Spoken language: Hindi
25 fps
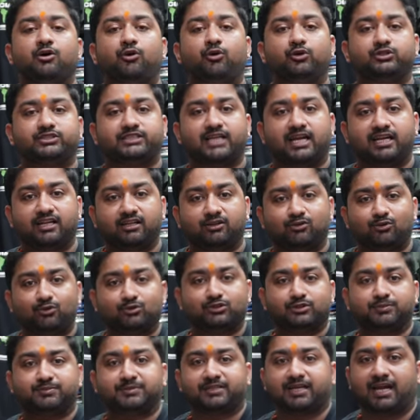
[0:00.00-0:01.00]
और चैनल को
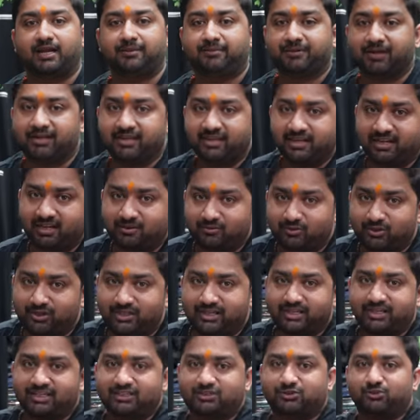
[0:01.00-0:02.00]
सब्सक्राइब करना ना
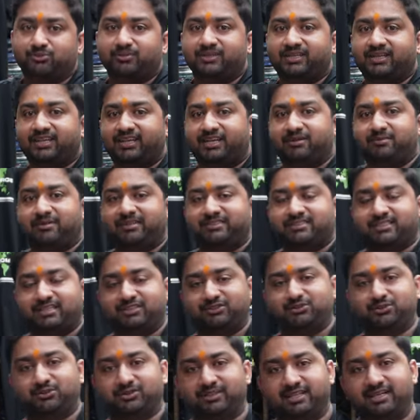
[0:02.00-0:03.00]
भूलिएगा जो भी नया मेरे साथ
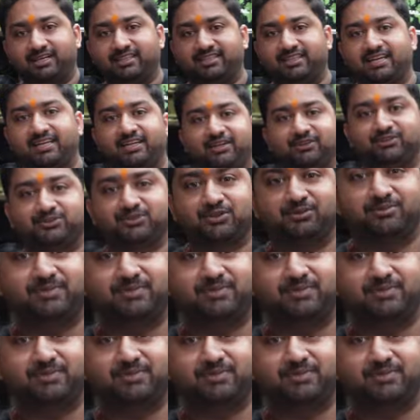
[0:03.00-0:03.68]
जुड़ता है थैंक यू सो